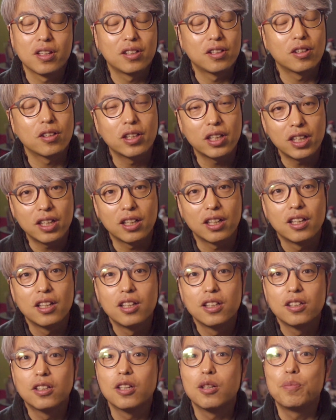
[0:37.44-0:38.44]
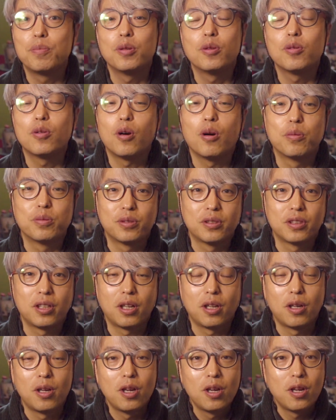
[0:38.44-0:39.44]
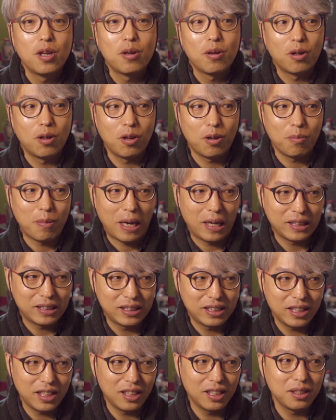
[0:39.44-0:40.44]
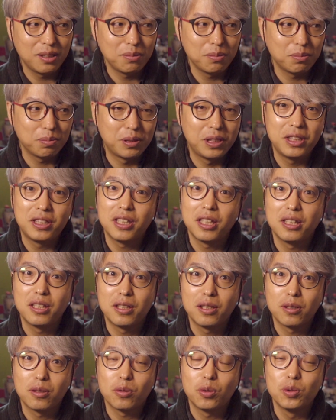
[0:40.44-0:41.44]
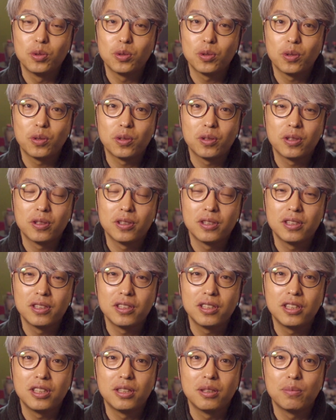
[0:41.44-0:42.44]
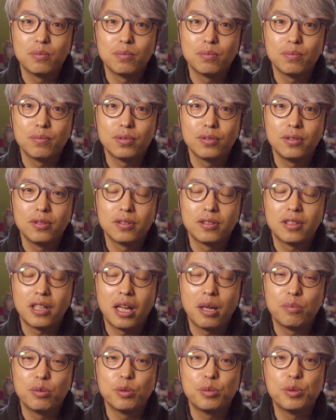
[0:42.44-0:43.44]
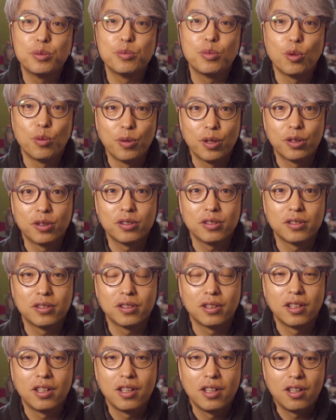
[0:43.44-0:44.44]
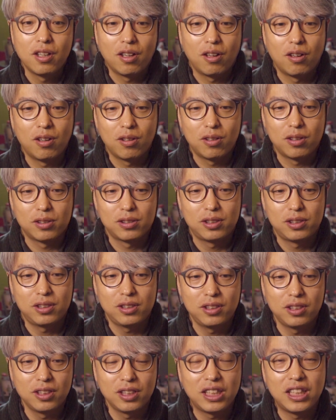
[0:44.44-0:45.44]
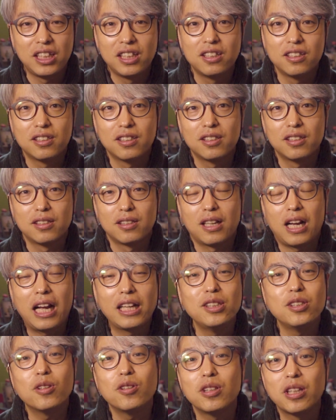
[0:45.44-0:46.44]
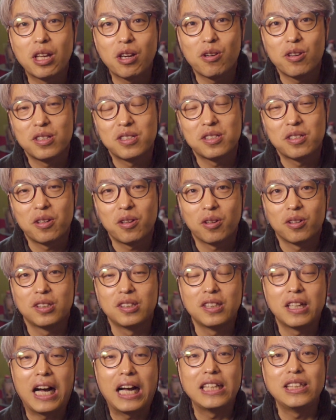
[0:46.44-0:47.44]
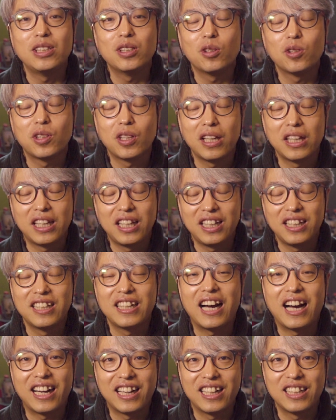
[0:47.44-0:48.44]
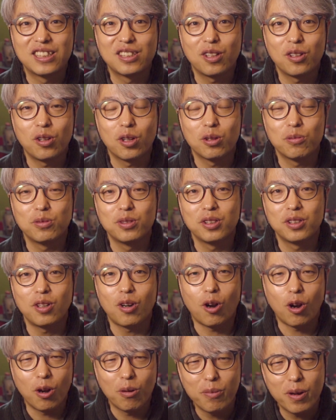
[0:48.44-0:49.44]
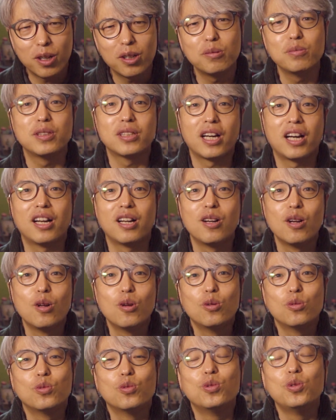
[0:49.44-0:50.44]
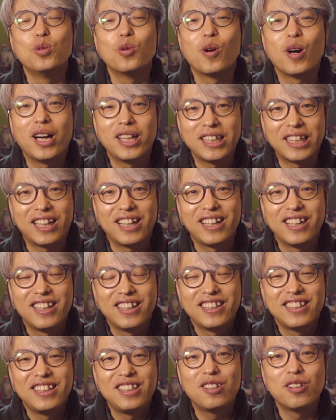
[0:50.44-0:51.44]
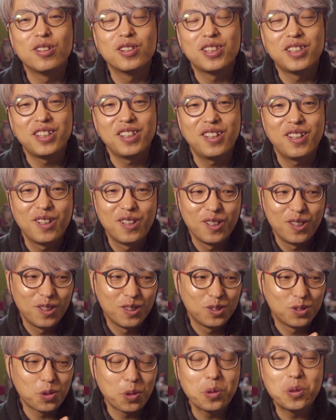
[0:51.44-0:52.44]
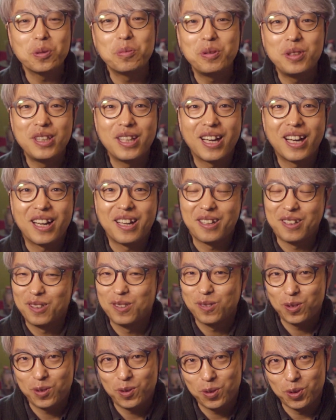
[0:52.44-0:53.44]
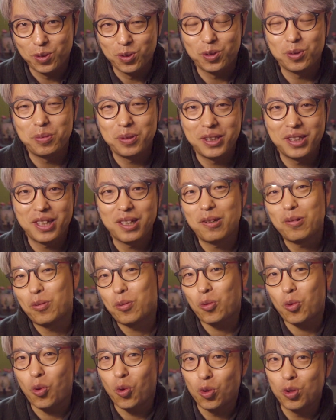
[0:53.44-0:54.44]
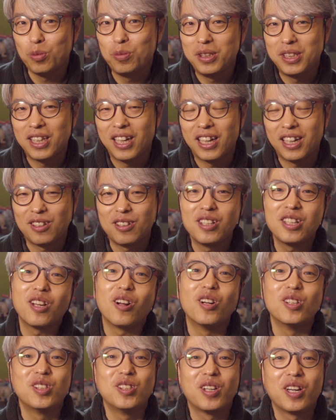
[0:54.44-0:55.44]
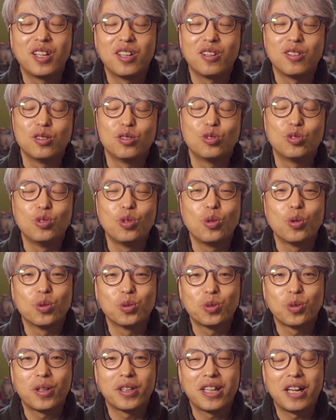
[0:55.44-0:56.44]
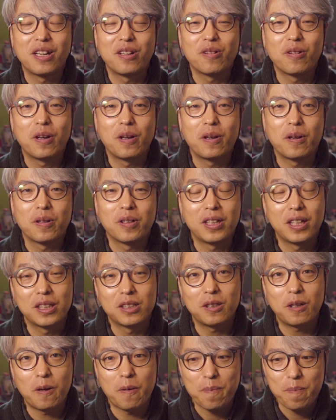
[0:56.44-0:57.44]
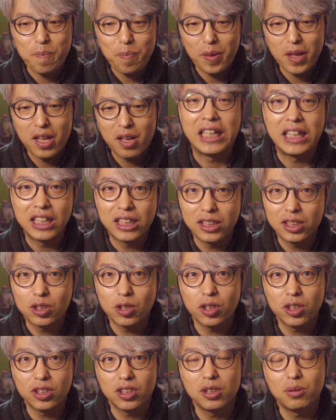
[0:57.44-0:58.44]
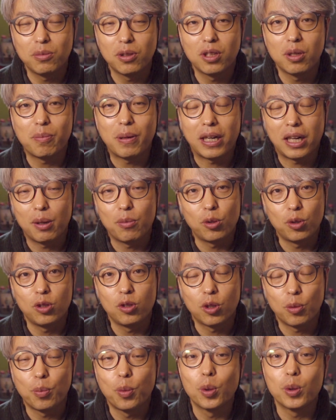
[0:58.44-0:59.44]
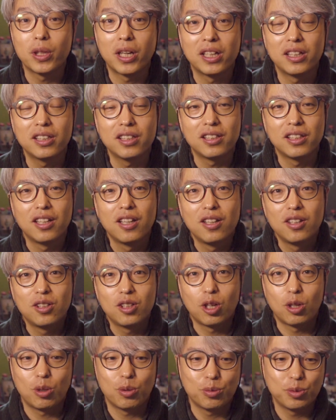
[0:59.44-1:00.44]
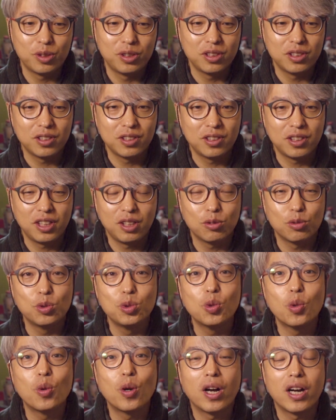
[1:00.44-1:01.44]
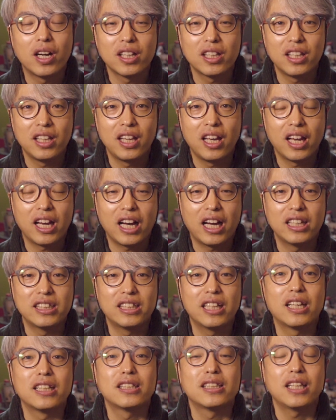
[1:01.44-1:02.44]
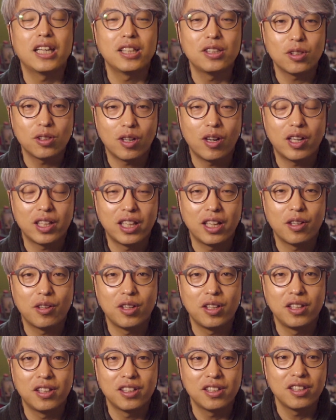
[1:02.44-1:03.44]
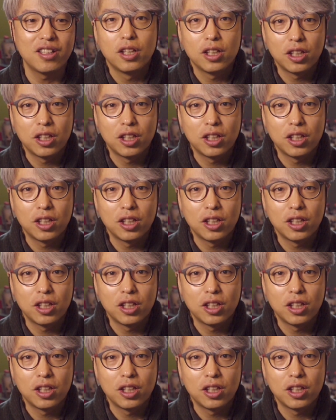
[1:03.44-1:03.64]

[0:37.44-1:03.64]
그러나 그럴 필요가 없으세요. 막상 디지털 콘솔을 쓰시는 분들 대부분 보면은 쓰는 기능은 한정되어 있어요. 그 한정된 기능 안에서 여러분들이 얼마큼 잘 운용하냐, 이것이 초급이냐 중급이냐 고급이냐를 결정하는 중요한 요소가 될 거예요. 그래서 기능적인 측면을 바라보는 것보다는 여러분들이 운용하기에 가장 최적화되어 있는